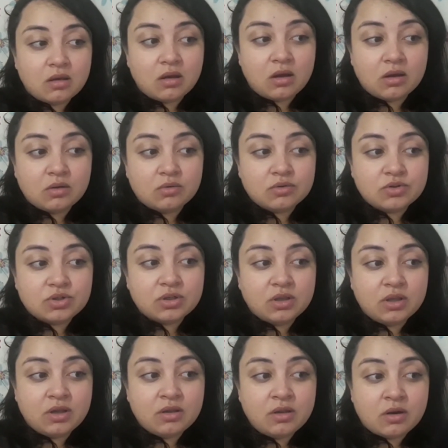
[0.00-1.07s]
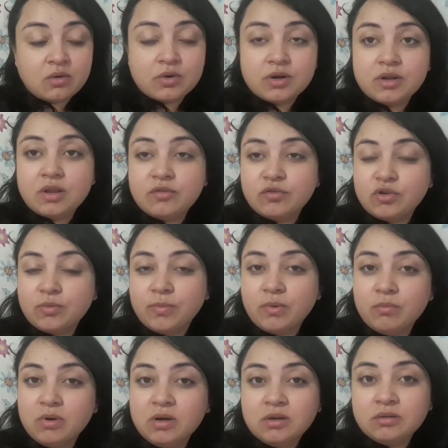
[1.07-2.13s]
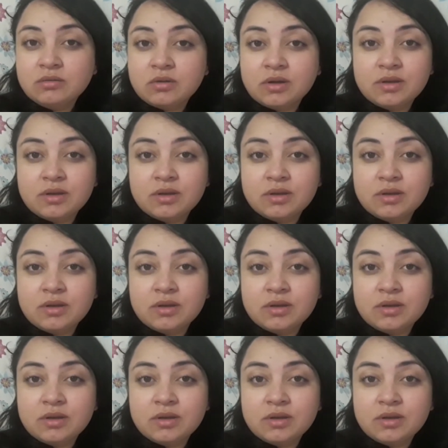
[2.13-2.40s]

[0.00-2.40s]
Aí eu cochilei, acordei, fui tomar banho,